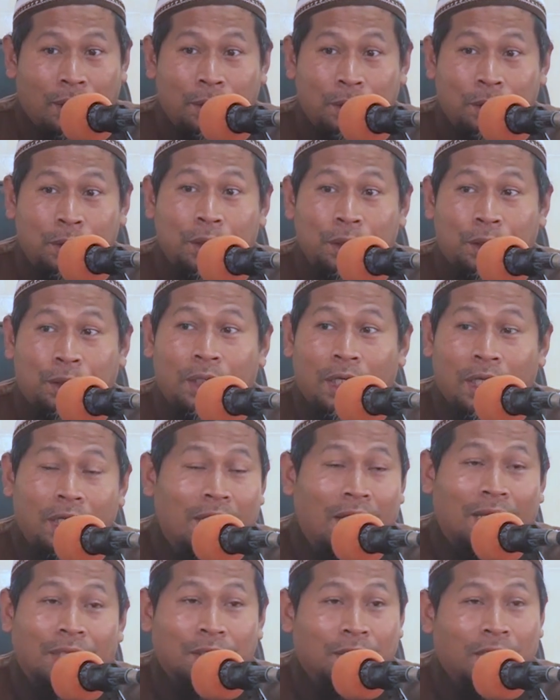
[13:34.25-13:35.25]
sijil
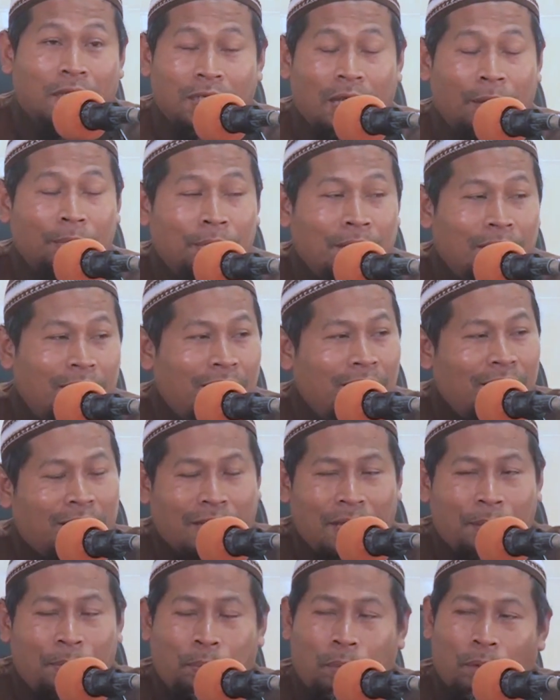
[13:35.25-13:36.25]
yang saya
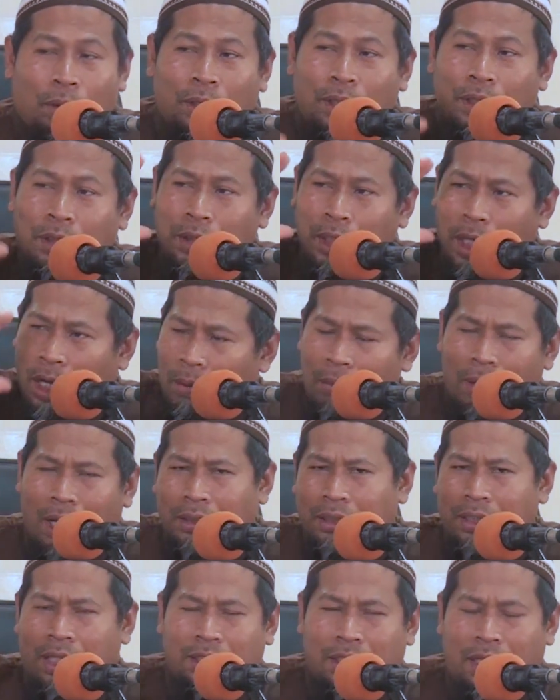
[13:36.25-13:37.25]
miliki berisi
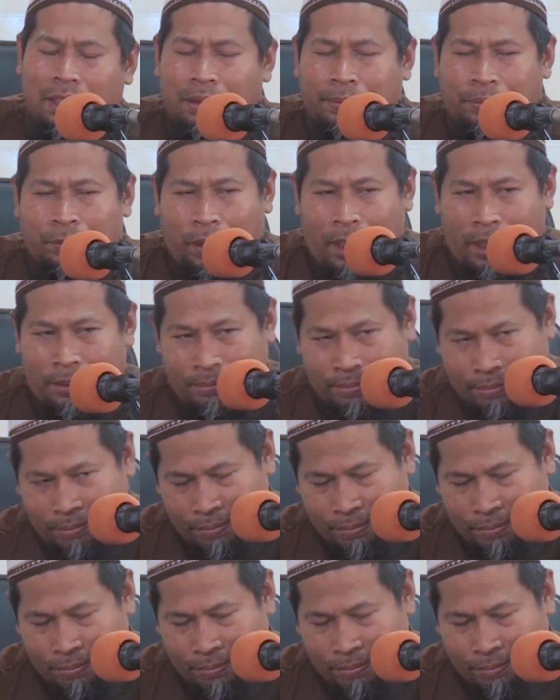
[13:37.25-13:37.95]
kemaksiatan semua